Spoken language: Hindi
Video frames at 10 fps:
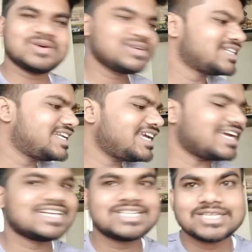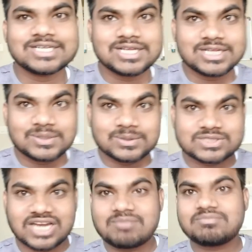लो ठीक है
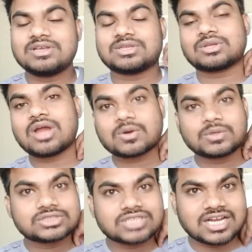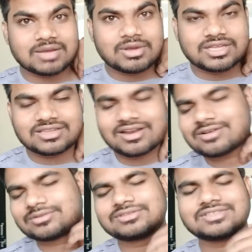उस टाइम पे इतना खुश था ना मैं इतना
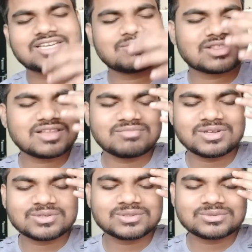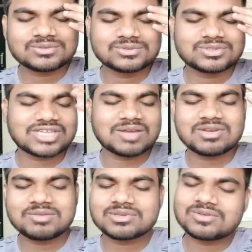खुश था कि मतलब मेरे को तो उस टाइम के
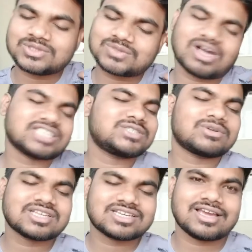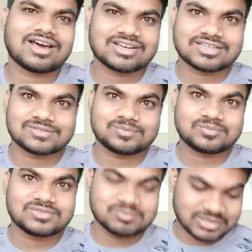लिए मेरे को विश्वास नहीं होता कि यार
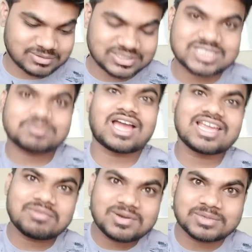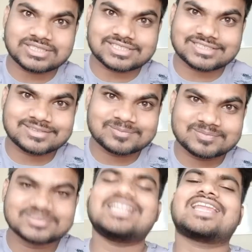मतलब सच में आ गया मेरे पास
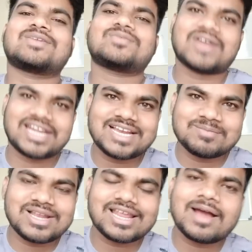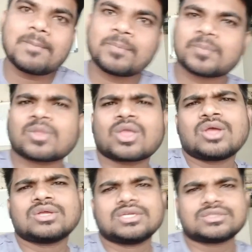लेकिन फाइनली मिल गया
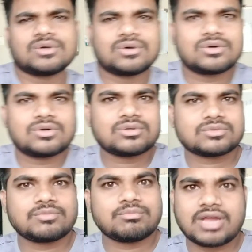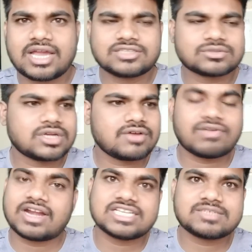तो मैं इसको ना
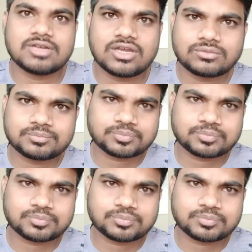फाइनेंस में लिया